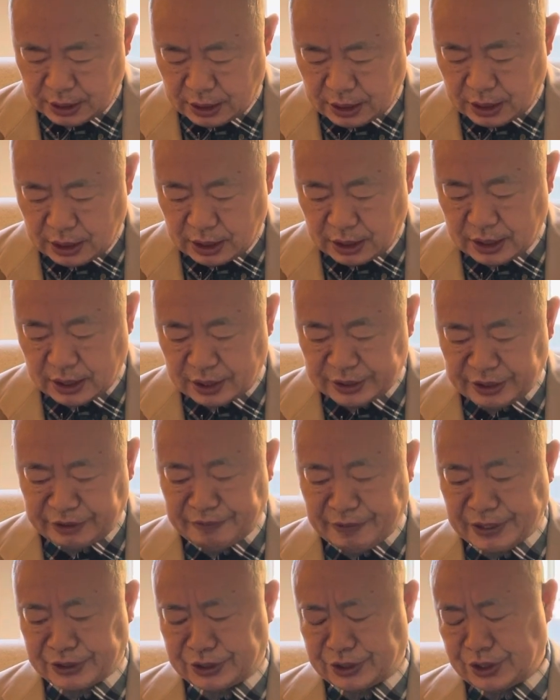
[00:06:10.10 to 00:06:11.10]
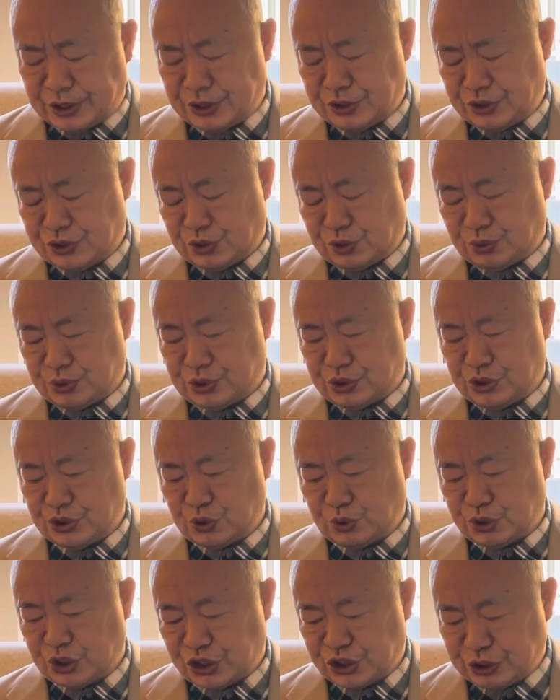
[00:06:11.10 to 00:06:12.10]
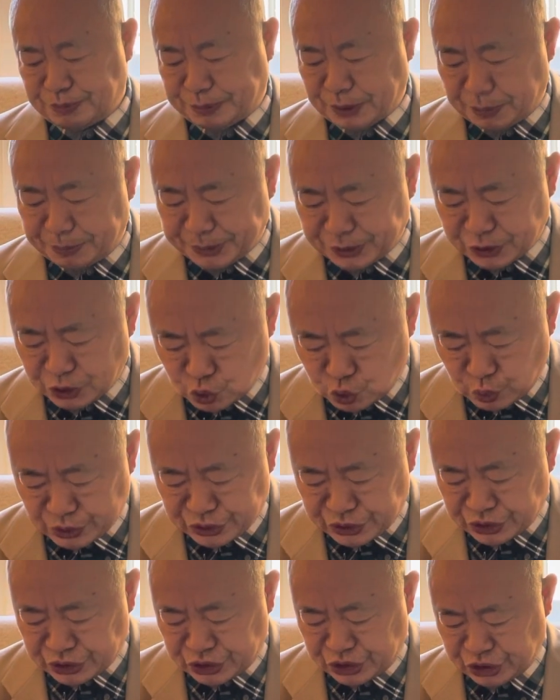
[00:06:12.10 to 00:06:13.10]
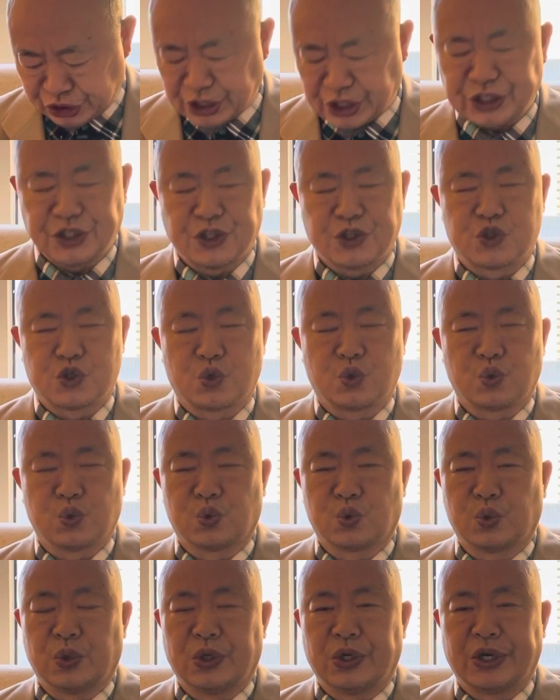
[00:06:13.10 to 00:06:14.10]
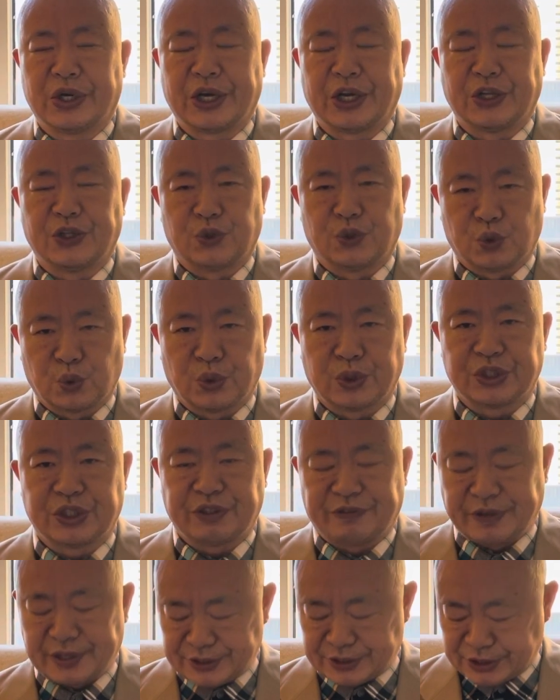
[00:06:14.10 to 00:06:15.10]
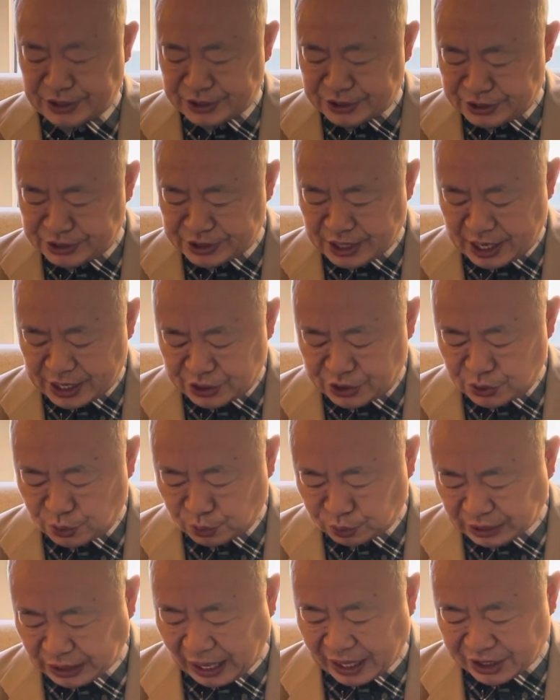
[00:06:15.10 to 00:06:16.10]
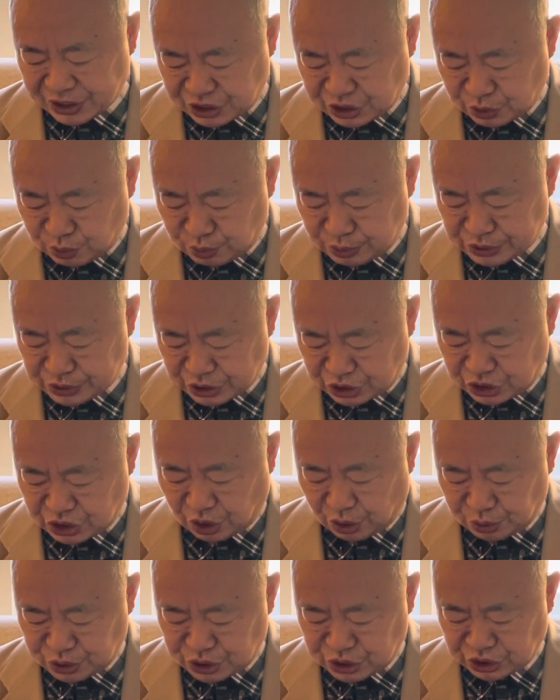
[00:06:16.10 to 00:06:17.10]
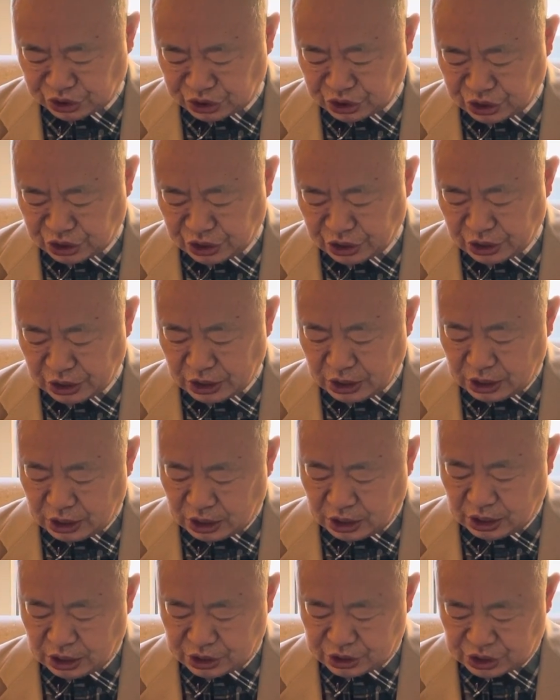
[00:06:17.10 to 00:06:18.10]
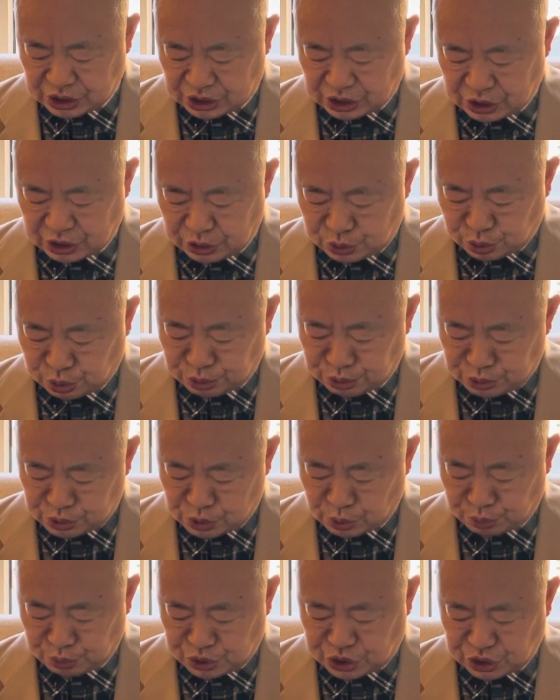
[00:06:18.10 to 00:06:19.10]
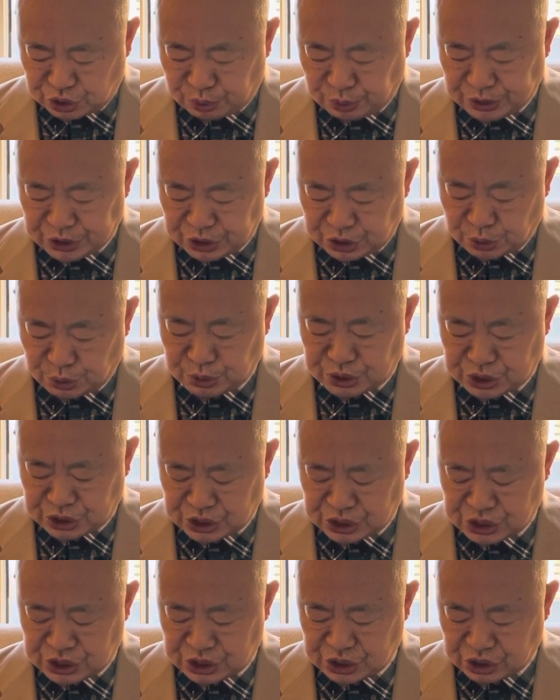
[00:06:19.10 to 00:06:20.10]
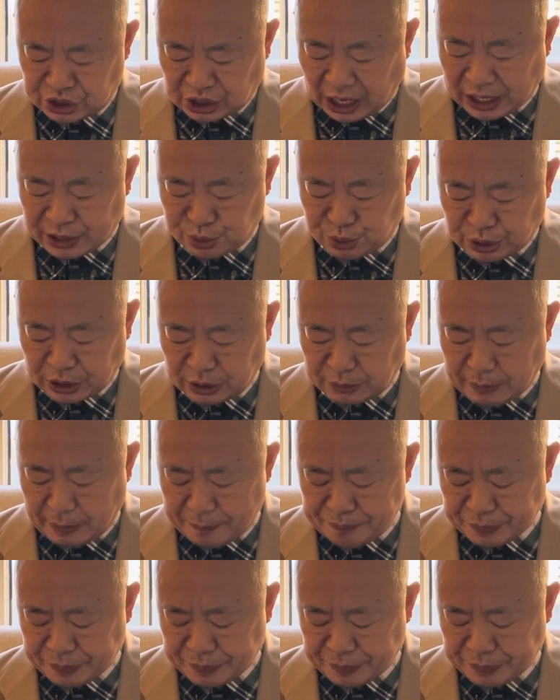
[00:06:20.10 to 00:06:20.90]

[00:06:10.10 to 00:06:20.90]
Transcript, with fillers: 呃，另外呢，就是有消息表明呢，最近几天呢，中国很多地方仍然有大型或者小型的呃这个群众集会，尤其是大学里面，